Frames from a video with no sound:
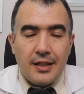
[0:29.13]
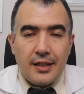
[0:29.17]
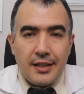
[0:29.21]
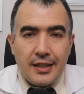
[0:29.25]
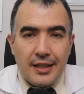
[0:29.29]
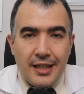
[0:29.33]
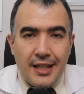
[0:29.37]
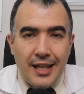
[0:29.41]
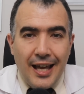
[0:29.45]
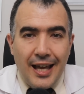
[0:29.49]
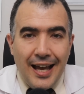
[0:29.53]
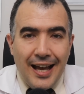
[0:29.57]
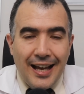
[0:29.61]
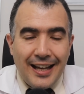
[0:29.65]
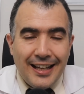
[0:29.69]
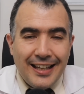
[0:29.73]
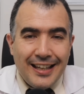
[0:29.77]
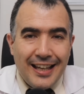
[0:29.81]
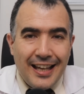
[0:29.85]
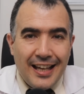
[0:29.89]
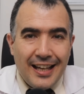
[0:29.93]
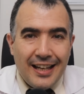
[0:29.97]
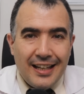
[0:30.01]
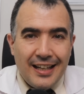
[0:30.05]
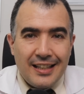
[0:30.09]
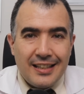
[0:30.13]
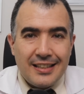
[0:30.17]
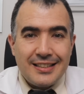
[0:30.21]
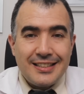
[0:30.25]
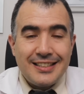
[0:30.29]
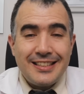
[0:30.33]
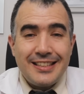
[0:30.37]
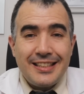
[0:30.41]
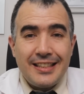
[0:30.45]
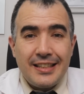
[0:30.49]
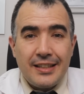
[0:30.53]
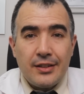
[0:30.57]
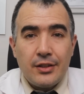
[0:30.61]
que é aquela:
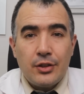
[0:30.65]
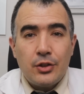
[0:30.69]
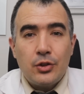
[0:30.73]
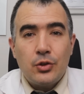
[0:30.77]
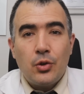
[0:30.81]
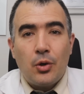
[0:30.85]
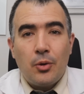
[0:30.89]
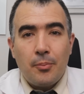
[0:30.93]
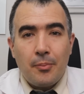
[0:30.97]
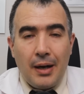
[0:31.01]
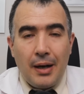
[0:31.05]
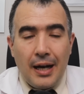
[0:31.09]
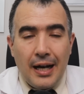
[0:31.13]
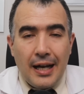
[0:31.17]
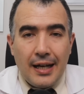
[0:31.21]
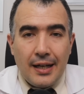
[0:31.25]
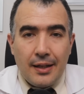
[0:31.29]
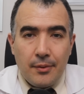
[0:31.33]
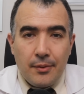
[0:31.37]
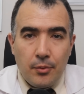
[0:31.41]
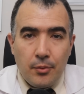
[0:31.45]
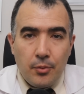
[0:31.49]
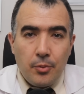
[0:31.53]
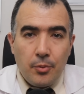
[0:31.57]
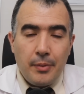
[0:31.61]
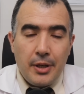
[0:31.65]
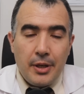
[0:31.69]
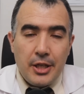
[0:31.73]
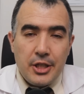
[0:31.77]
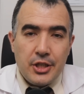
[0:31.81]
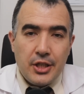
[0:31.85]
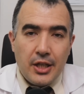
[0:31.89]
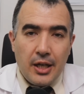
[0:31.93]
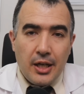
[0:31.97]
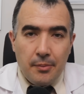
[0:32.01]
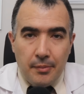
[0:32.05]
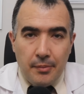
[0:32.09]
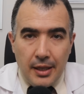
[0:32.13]
se tomar o
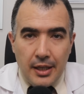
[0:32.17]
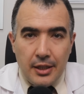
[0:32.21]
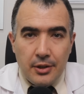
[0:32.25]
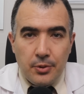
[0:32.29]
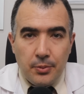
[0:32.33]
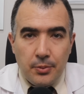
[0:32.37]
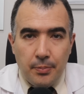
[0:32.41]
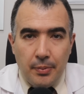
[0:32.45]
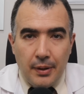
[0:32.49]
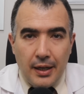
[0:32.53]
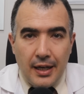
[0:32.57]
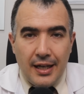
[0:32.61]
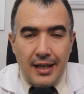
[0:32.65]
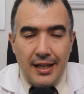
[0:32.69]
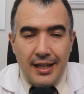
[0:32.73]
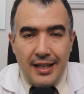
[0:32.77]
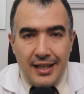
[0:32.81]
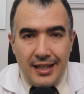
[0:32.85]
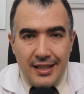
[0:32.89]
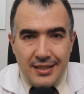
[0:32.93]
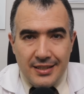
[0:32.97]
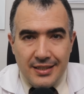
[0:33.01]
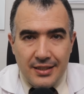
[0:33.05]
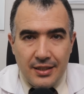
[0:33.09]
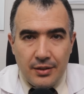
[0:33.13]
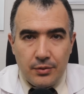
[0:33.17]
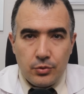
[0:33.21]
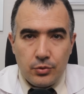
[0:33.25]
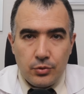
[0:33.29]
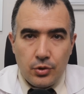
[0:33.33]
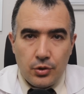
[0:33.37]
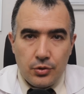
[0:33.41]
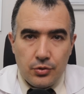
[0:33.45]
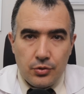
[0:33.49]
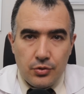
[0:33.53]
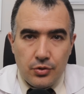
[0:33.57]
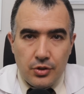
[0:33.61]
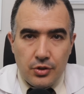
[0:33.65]
medicamento para a ereção
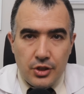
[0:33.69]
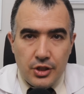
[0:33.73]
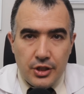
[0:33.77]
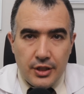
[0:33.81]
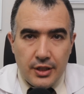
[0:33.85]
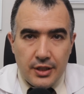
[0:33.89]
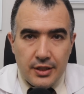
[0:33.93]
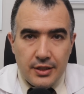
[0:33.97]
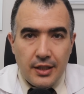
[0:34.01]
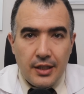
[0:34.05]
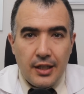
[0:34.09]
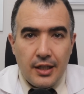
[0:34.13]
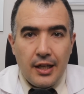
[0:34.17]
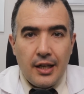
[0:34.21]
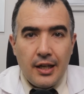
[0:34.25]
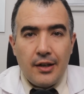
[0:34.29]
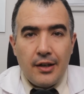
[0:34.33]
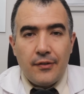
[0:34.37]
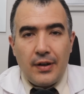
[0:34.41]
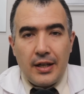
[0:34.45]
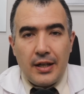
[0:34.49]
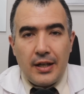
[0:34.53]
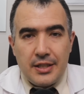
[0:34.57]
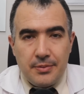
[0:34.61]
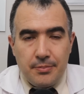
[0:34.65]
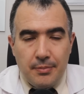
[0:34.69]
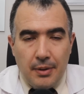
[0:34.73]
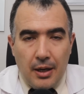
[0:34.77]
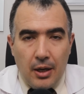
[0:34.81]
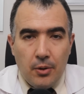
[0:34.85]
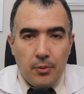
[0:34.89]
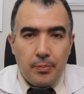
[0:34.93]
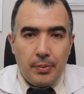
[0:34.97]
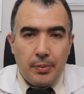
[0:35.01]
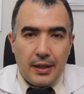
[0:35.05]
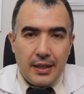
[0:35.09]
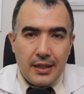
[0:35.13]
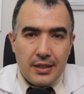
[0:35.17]
todos os dias faz
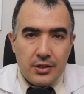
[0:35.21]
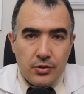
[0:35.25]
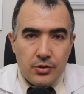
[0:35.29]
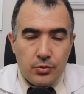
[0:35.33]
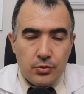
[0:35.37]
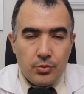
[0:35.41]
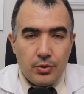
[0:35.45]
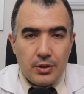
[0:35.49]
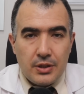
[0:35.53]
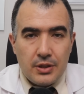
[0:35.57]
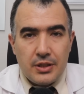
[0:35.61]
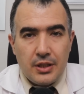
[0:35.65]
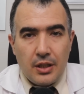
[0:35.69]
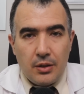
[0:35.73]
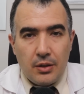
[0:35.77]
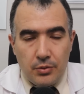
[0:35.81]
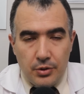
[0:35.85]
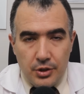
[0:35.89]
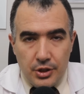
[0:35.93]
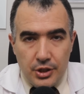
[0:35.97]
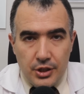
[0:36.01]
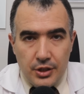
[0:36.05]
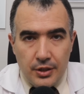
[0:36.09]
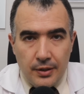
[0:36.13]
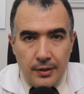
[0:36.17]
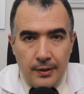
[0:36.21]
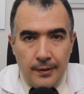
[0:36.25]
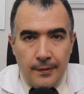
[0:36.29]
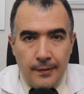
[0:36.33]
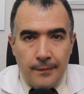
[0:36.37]
mal para a sua saúde.